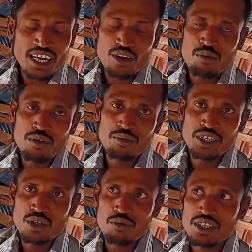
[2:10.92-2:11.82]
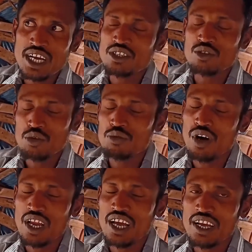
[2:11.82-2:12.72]
কারোর উপর ব্রিজ উপর দিয়ে আসি খুবই
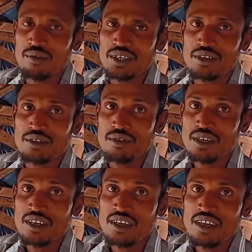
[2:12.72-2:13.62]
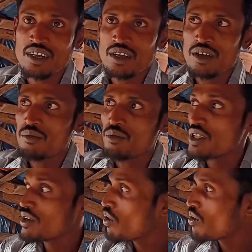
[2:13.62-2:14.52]
ভয় লাগে আমাদের
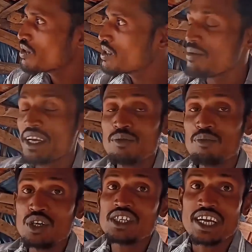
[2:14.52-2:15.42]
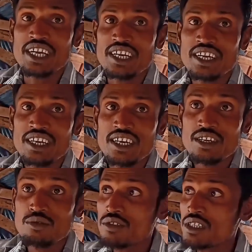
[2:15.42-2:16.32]
আমাদের কখন যে ভেঙে পড়ে যায়
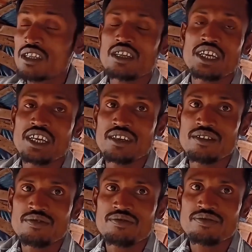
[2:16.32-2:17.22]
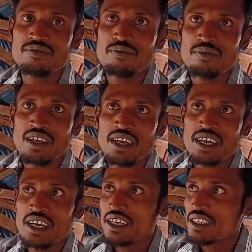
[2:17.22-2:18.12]
এরকম নিশ্চিন্ত নেই
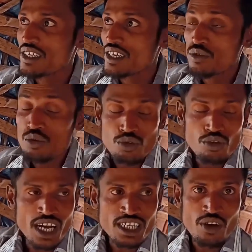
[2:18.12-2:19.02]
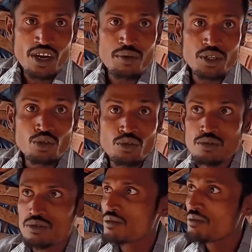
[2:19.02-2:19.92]
যে দূরত্ব কাজটা হলে আমাদের খুব
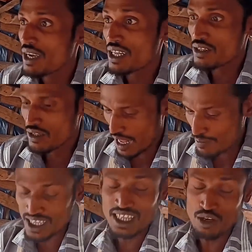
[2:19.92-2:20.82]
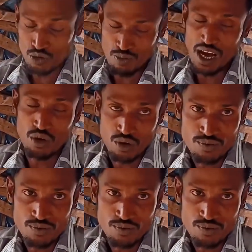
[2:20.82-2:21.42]
মানে আমাদের দিকে খুব ভালো